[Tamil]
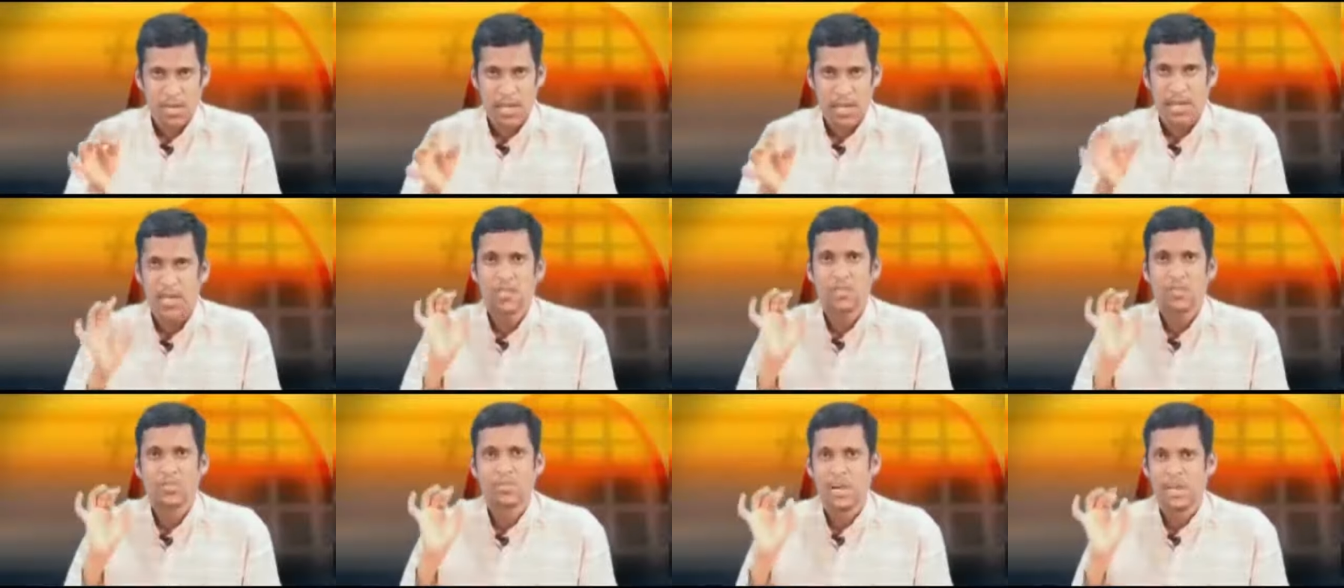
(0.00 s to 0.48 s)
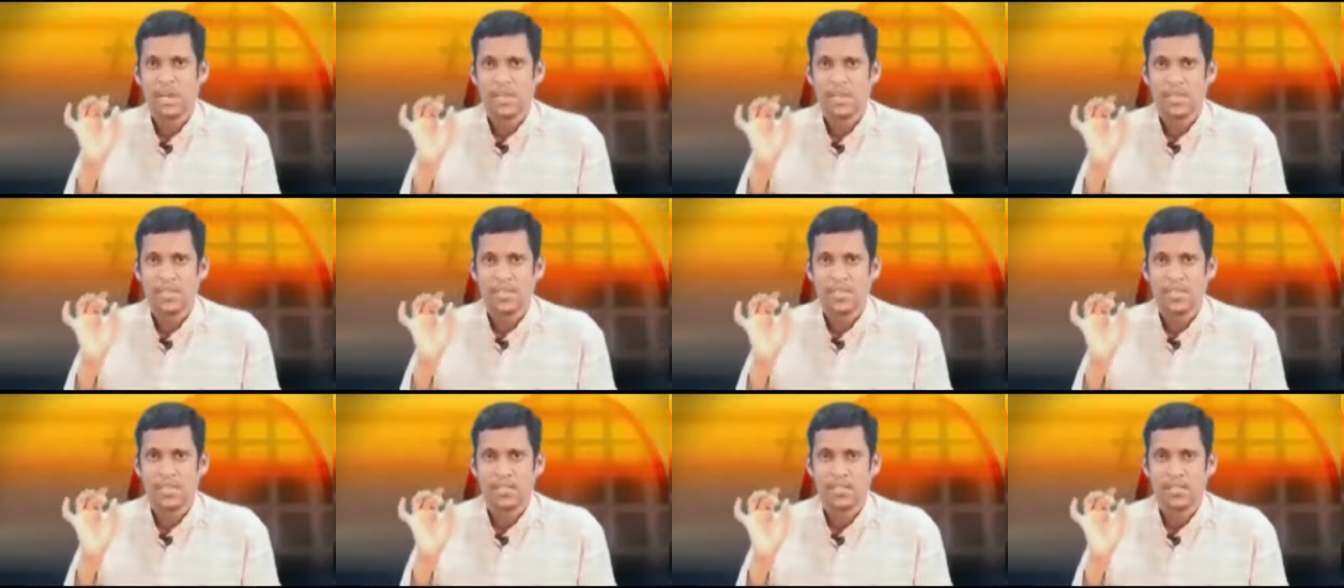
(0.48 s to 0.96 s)
ஏழாவது
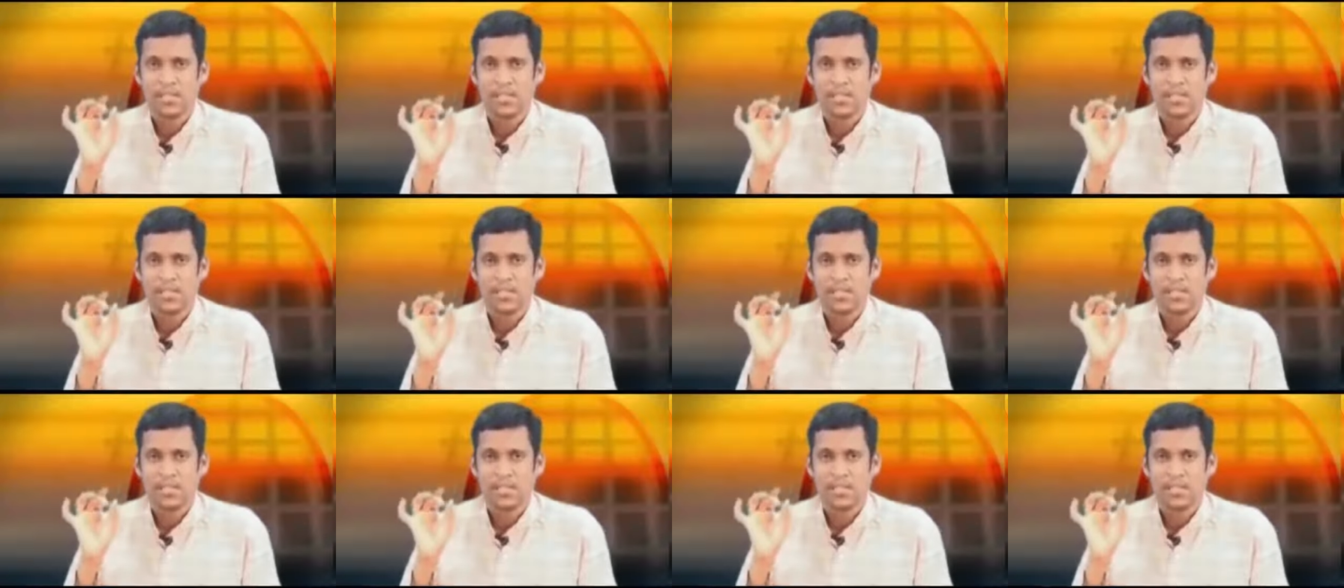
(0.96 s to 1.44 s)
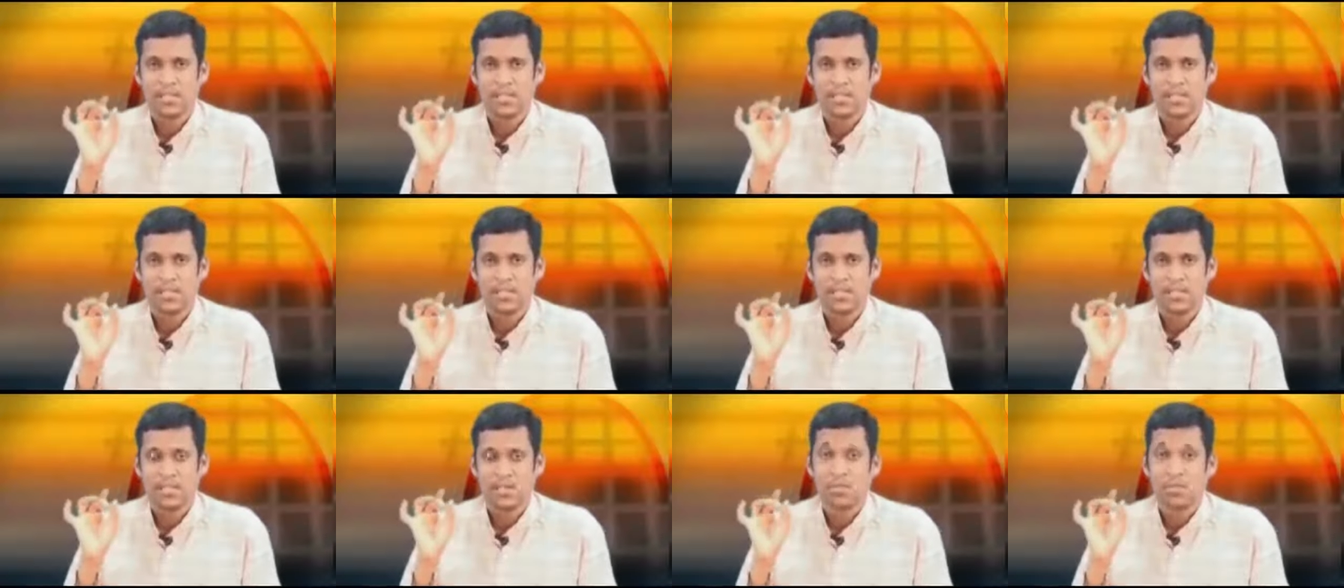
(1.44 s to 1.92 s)
பாயிண்ட்டு
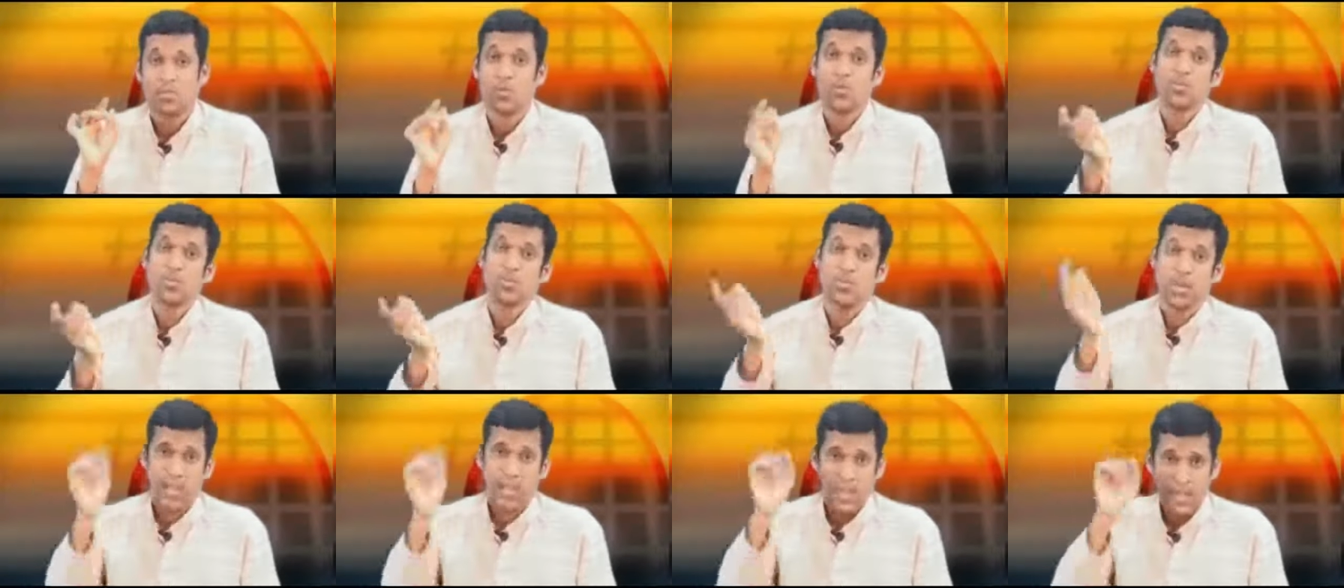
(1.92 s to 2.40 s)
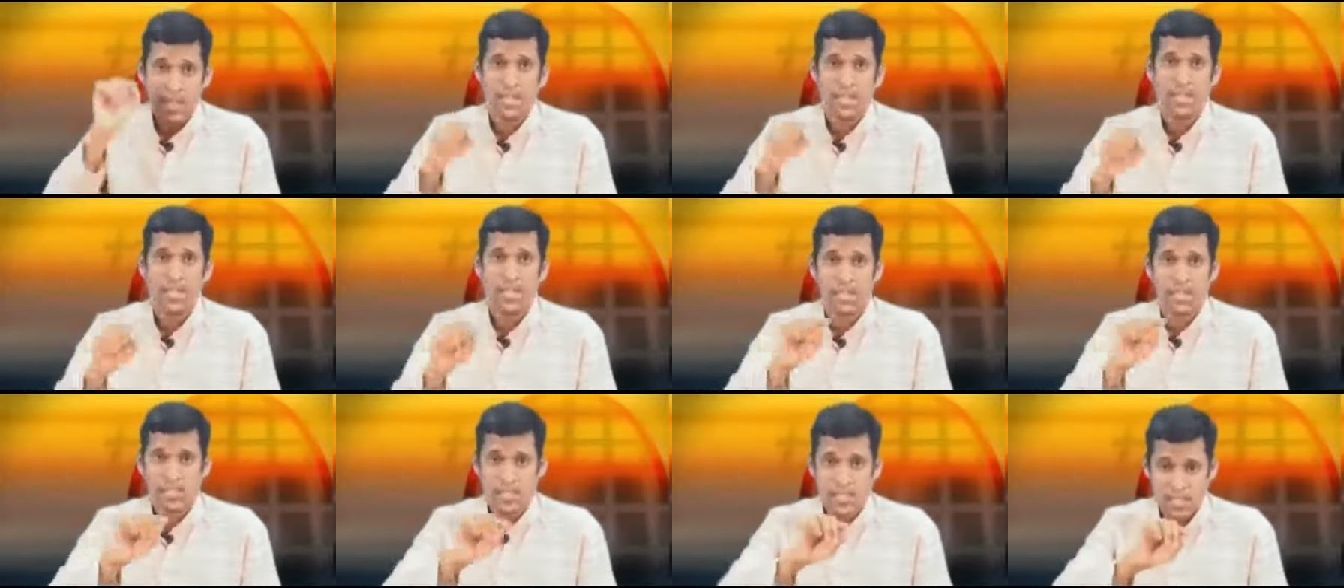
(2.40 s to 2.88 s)
ஒருவேளை
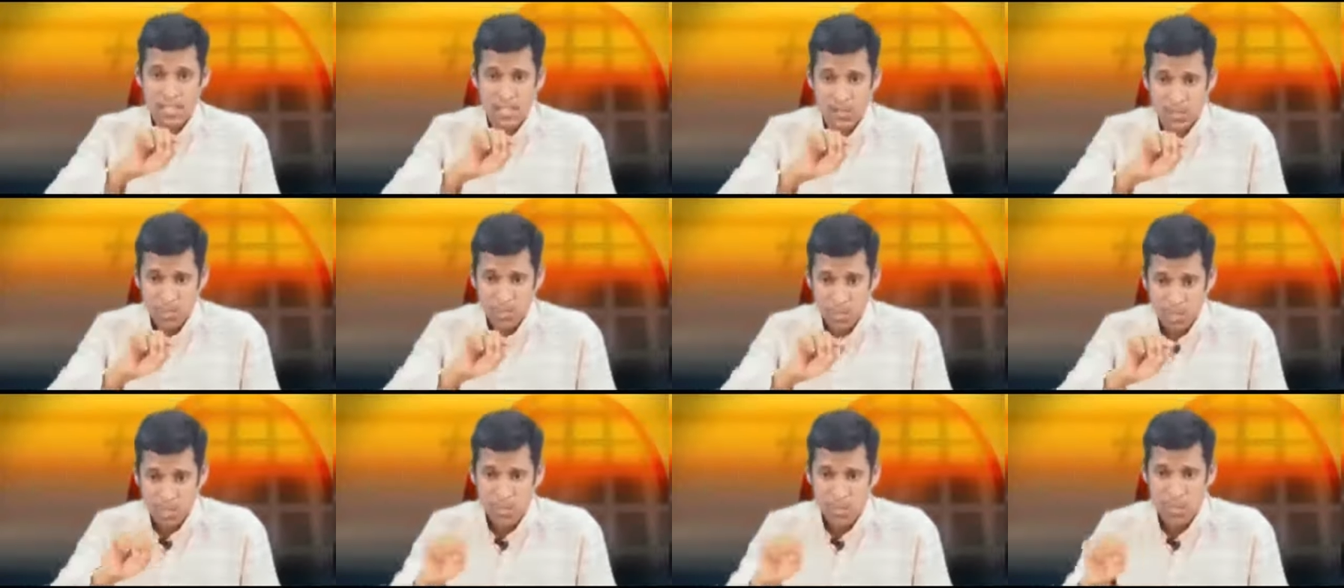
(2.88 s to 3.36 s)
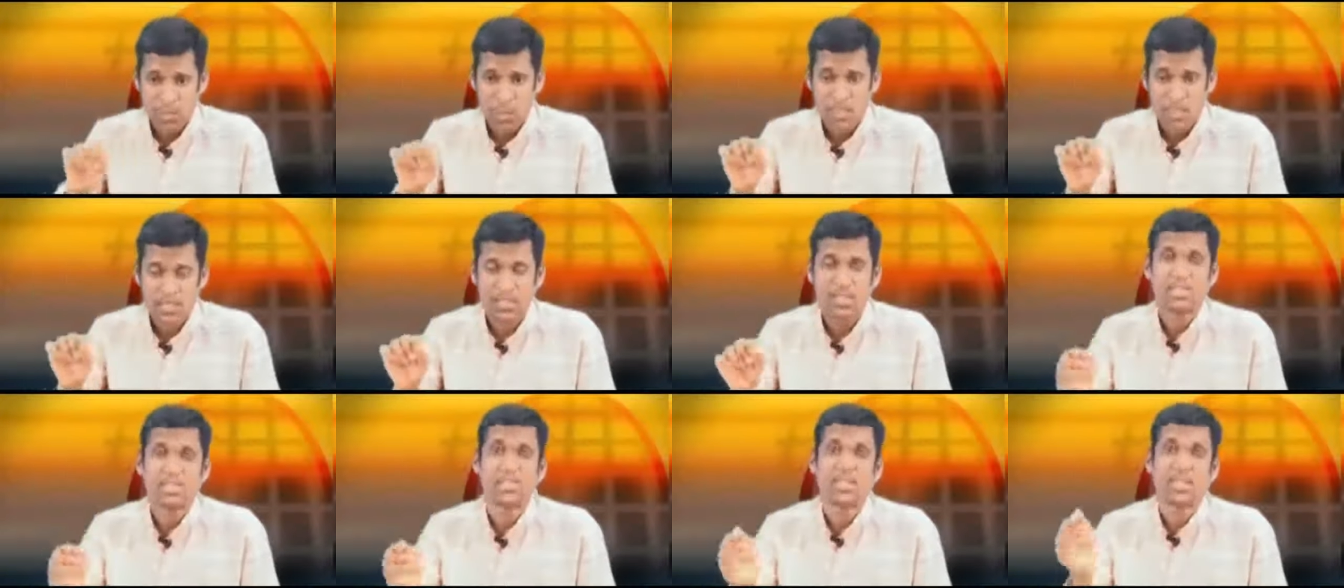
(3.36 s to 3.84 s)
இந்த ஒன்றரை மணி
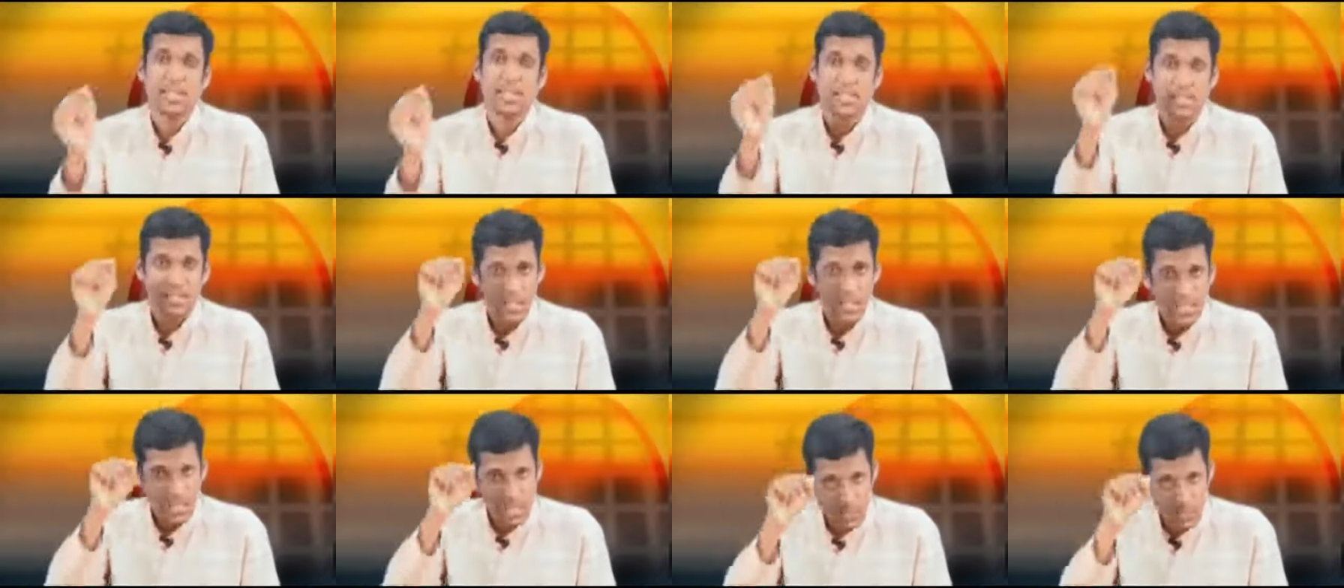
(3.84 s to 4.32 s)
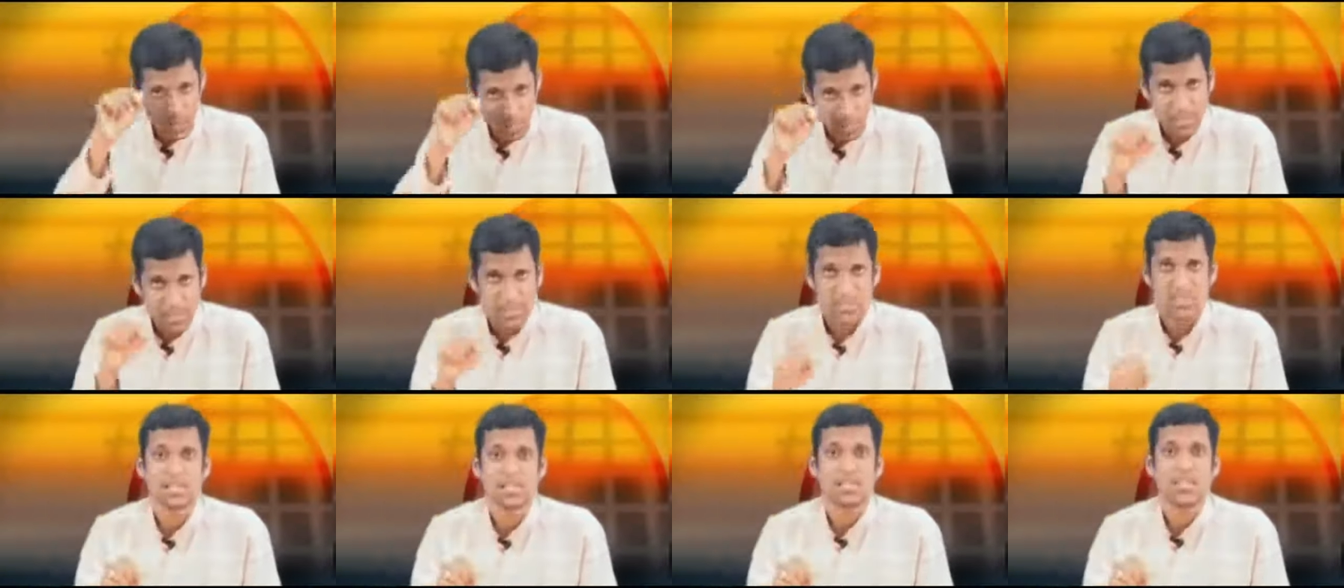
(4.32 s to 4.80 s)
நேரத்தில் தண்ணி தாகம்
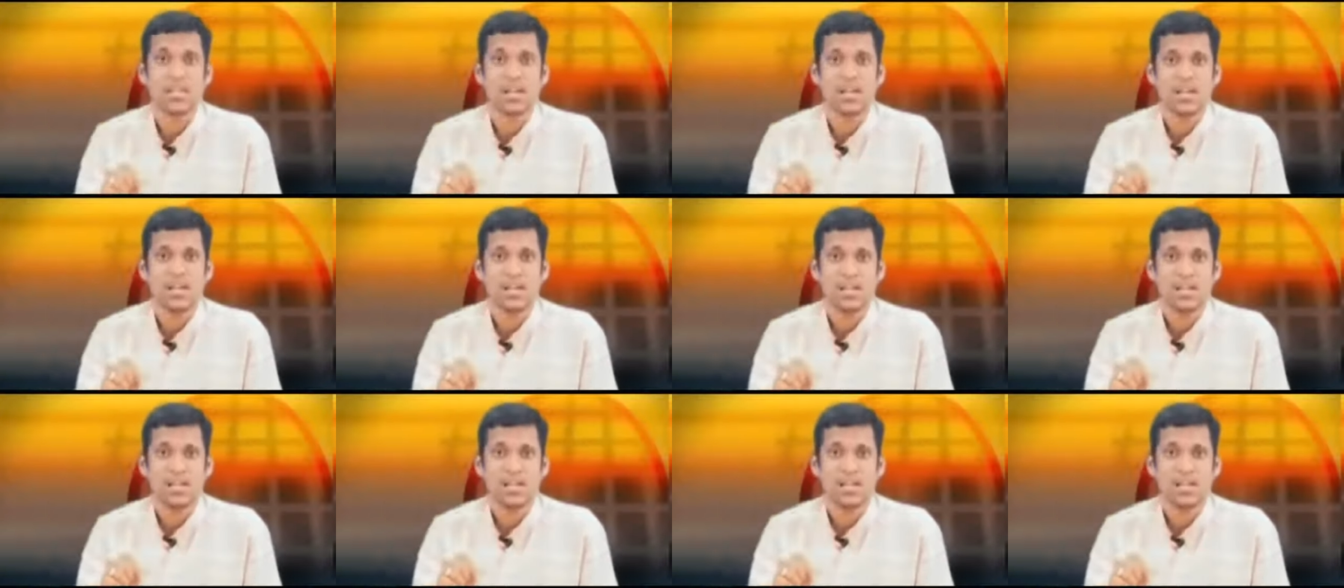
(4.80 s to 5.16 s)
எடுத்துச்சுன்னா